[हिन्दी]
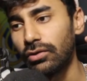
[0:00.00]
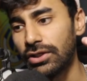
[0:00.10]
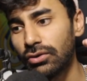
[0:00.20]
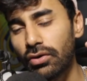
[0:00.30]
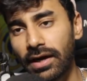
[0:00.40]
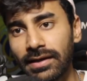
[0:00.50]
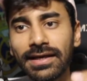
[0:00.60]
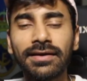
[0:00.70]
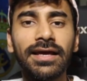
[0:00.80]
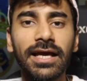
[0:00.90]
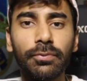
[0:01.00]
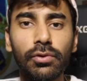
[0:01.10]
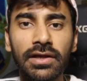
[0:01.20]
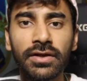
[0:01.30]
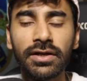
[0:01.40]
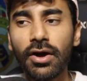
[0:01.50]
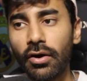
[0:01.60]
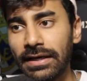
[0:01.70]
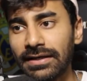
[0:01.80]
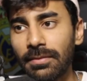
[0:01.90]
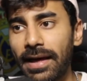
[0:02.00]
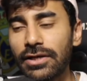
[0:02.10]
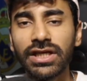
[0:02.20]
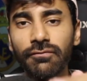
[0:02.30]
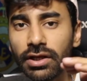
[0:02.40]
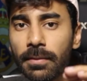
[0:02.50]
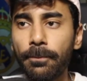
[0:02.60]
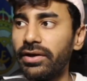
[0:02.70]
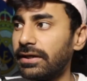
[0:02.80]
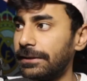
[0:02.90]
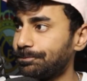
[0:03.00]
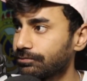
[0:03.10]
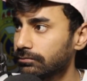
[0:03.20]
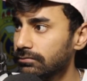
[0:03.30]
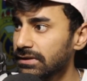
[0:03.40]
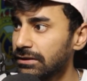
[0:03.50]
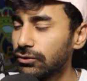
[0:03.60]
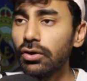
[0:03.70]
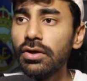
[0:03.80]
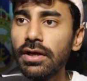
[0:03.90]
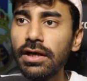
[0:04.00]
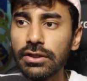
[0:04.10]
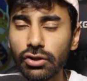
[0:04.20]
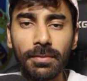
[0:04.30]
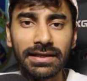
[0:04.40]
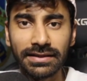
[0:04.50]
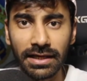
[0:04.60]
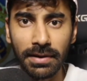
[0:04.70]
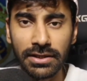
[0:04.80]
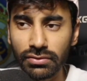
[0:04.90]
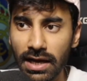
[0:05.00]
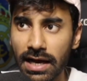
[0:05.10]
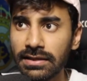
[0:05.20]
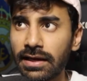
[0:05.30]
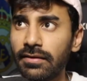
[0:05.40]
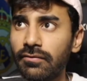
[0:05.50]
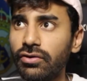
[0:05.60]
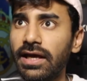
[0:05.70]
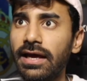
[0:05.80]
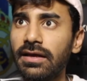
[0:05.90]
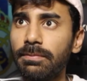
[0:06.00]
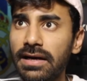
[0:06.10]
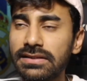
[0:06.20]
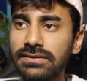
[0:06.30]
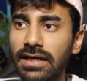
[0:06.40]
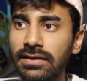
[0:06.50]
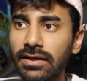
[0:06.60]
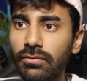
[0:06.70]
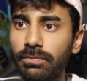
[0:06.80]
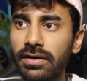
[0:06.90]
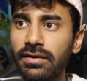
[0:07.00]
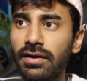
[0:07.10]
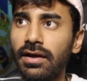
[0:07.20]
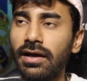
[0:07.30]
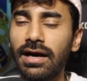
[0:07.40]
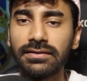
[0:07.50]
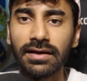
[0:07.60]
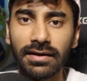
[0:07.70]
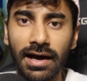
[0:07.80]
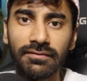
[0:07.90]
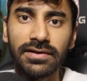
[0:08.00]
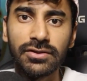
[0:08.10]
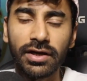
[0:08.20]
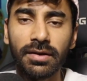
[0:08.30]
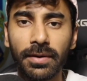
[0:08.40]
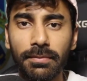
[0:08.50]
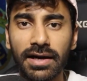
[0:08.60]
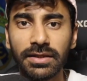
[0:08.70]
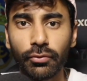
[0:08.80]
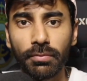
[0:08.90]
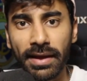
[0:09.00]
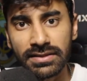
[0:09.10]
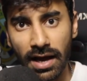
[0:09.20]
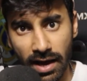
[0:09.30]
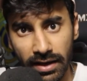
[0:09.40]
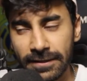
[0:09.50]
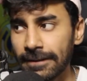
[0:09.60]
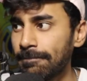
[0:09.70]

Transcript: इनको रखना ही रखना है एक पूल के अंदर और इनका मैच जो है बहुत इंपॉर्टेंट है सो सौ बात की एक बात जो कहानी है वो ये है कि पाकिस्तान के ऊपर खतरनाक वाली जो है बर्बादी प्रो मैक्स आ गई है